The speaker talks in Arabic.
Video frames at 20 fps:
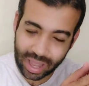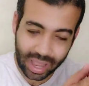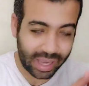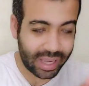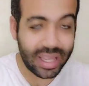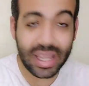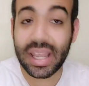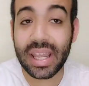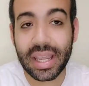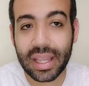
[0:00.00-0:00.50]

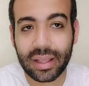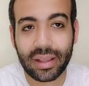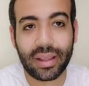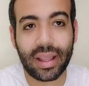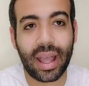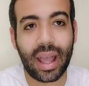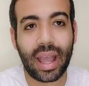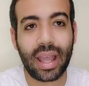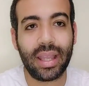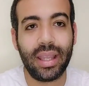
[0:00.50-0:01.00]

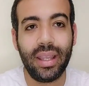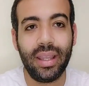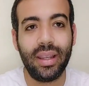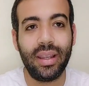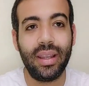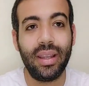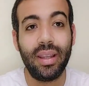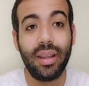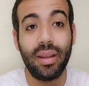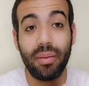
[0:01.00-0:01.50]
اكيد
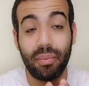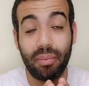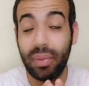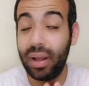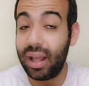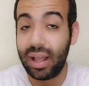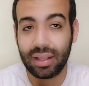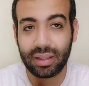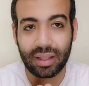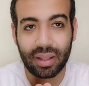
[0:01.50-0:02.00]
هيجي
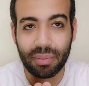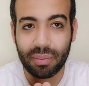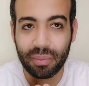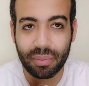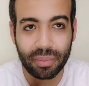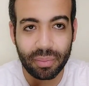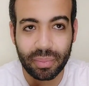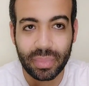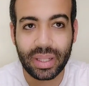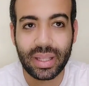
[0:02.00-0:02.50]
بعض
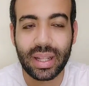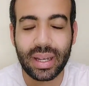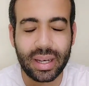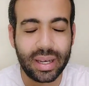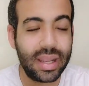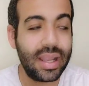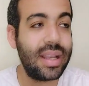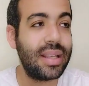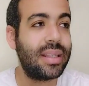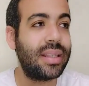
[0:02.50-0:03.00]
من
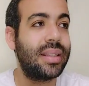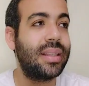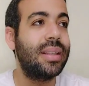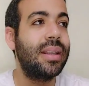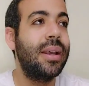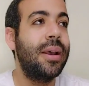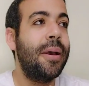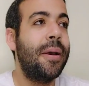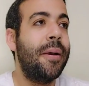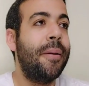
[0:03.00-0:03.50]

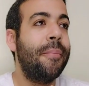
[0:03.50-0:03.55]
الناس